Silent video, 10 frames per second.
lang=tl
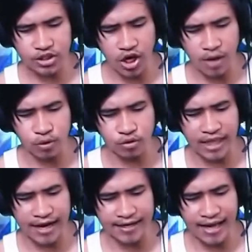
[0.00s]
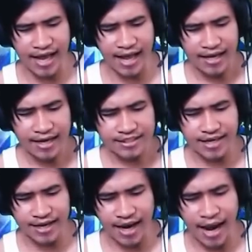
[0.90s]
dito, putang ina.
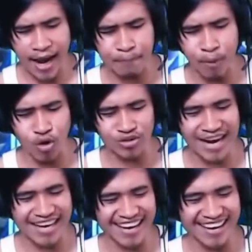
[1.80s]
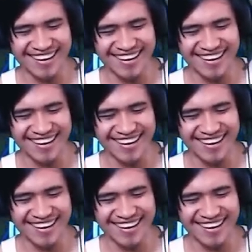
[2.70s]
Sige, puta!